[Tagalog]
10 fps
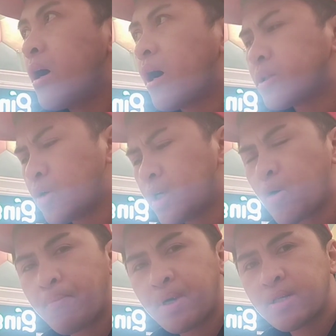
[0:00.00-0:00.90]

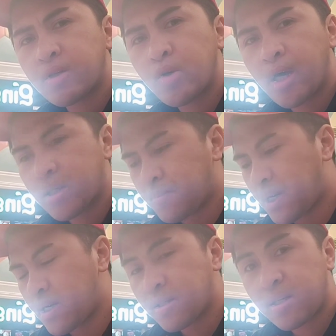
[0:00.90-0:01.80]
Actually, yung first ko na
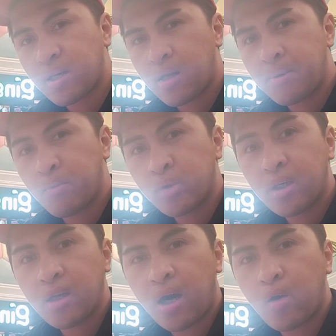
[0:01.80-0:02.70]
experience sa Jollibee,
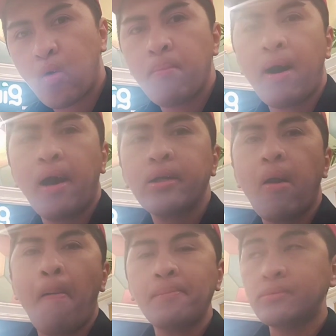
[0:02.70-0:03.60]
muntik na akong mag
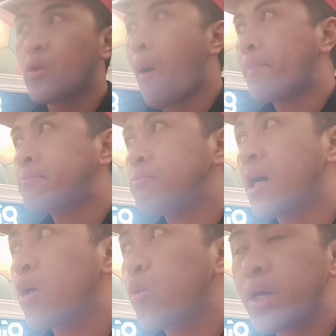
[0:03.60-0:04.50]

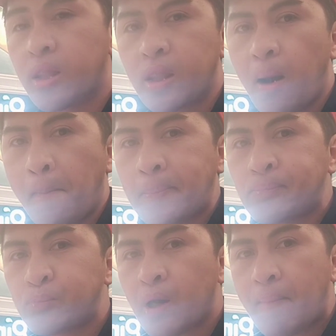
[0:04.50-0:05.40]
mag-quit
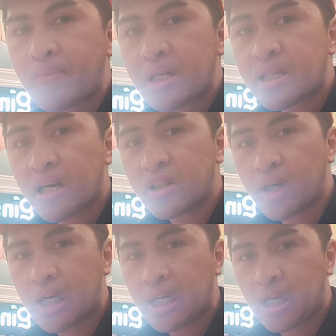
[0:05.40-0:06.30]
sa
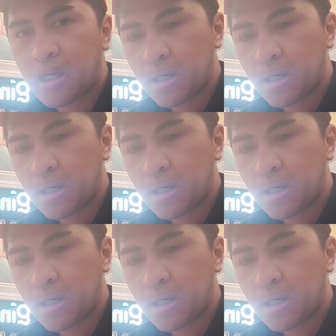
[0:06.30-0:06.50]
training